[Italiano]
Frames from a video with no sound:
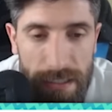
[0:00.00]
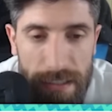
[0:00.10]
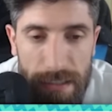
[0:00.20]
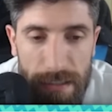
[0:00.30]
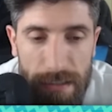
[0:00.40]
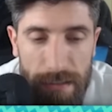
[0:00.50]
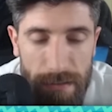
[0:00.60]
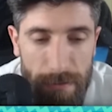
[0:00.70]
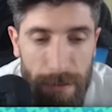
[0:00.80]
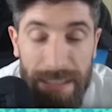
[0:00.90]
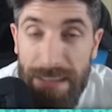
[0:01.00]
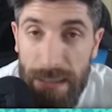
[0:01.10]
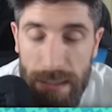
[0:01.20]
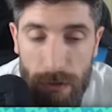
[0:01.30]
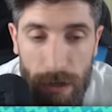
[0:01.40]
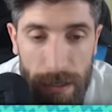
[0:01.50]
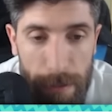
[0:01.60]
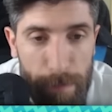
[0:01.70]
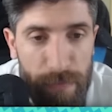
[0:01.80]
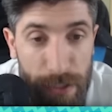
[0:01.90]
in, eh,
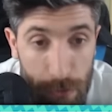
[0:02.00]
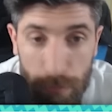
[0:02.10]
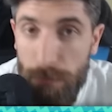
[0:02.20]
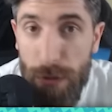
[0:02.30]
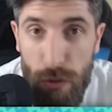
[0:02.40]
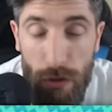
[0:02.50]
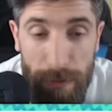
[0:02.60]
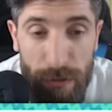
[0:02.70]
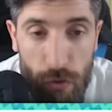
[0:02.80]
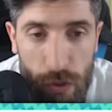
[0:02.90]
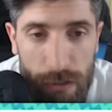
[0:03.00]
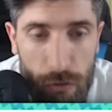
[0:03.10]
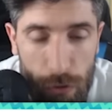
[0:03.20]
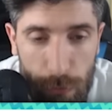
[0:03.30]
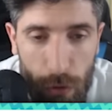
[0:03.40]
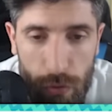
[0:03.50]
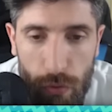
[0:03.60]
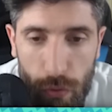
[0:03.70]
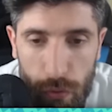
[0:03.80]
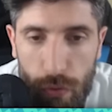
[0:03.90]
all'internazionale. Io personalmente ho giocato in top
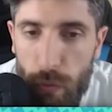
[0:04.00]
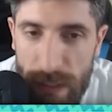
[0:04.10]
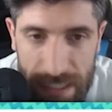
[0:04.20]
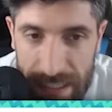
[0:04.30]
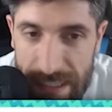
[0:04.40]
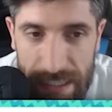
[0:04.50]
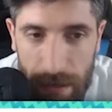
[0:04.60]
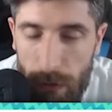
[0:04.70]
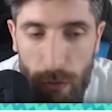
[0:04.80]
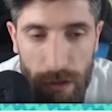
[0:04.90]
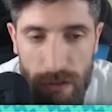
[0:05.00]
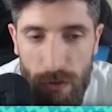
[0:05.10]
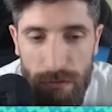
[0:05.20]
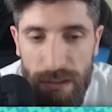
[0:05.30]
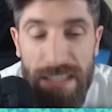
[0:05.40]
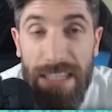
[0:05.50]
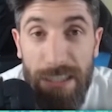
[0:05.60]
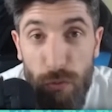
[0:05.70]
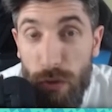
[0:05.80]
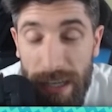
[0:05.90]
8 contro questa lista con la sua differenza
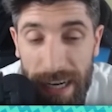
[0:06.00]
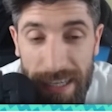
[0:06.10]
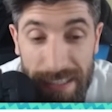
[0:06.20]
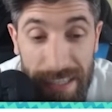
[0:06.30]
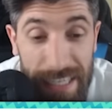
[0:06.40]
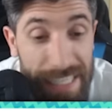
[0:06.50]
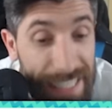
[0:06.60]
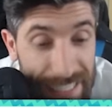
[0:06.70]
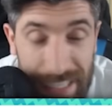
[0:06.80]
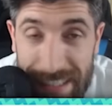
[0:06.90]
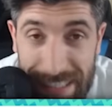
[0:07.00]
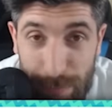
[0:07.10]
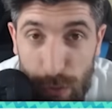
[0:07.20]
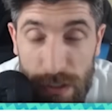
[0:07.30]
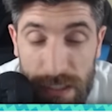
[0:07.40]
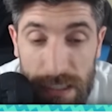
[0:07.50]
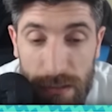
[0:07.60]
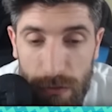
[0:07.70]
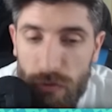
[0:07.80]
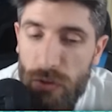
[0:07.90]
di una carta che era il Tempio di
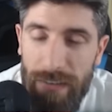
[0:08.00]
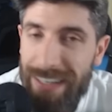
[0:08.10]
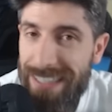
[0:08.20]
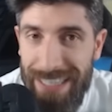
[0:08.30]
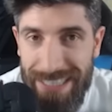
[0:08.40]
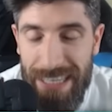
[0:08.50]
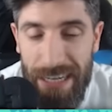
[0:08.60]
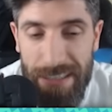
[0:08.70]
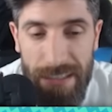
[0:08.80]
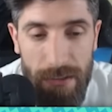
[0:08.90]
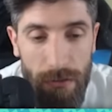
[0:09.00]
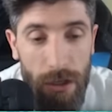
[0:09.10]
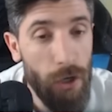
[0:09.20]
Sinnoh, giocava la terza Artazon.